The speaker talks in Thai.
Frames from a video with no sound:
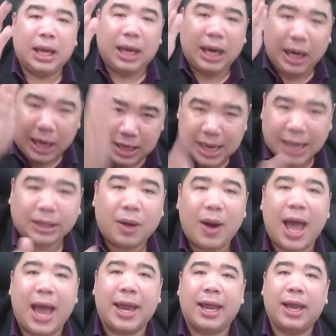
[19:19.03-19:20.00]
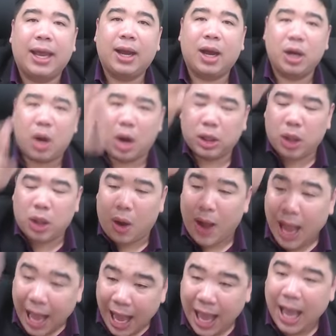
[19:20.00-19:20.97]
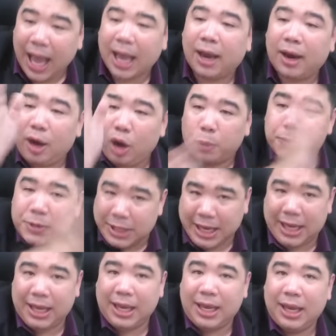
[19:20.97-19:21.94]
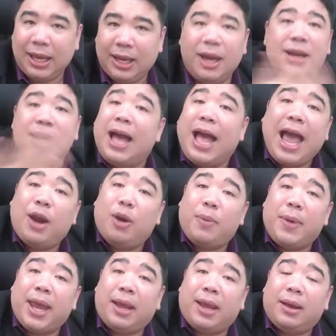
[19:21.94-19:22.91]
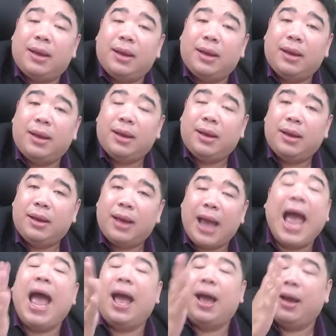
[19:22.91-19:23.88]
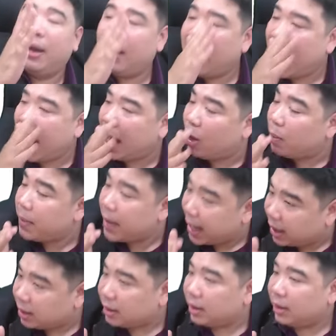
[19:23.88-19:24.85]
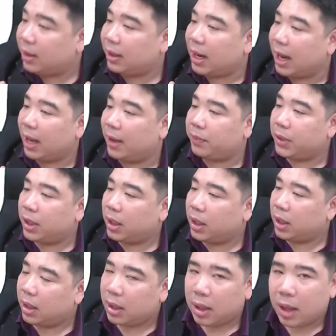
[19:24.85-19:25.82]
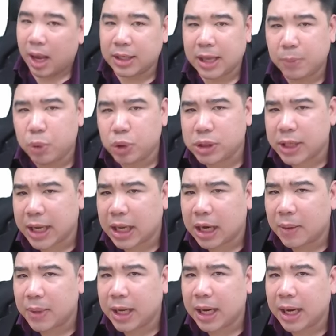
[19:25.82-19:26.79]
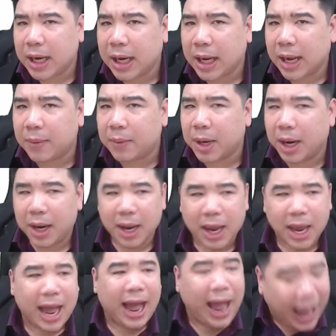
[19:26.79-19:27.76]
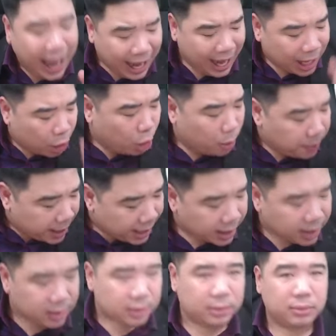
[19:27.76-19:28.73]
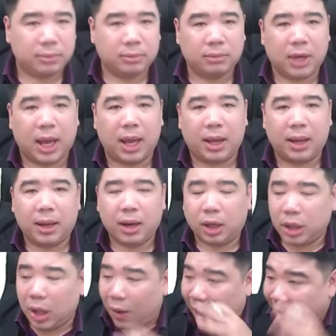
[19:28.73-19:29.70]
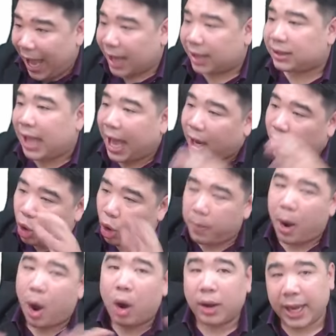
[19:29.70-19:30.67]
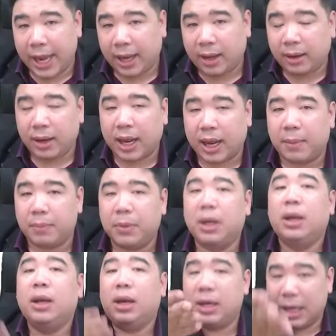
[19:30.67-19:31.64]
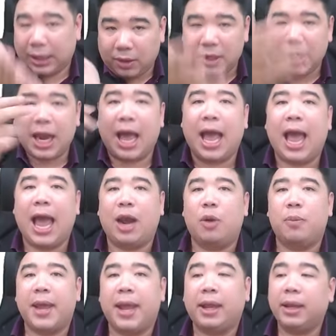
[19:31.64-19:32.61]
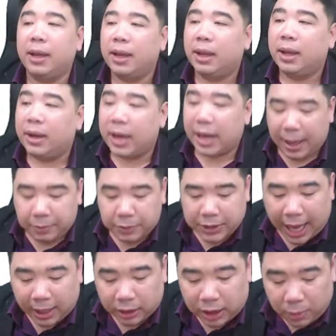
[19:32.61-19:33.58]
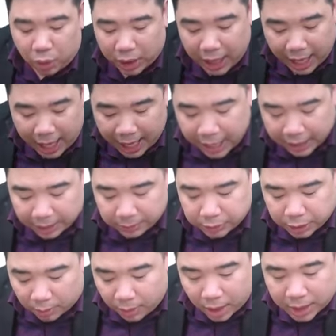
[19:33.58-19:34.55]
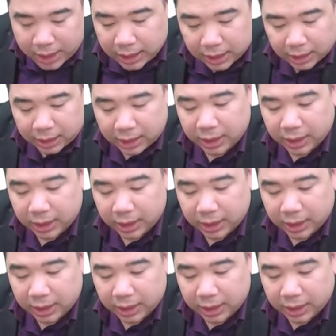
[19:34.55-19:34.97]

เหลือเท่าไหร่ก็น้องก็ต้องเอา5ลบ 4 ก็เหลือ 5 ลบ x 5 5ลบ x นะฮะอาจารย์พูด4เหรอเมื่อกี้นี้นะครับ5ลบ x นะก็ต้องเอา5ตั้งลบออก x นะครับเหลือเท่านี้แหละ5ลบ x นะครับจากทั้งหมด 5 คำตอบข้อนี้คือ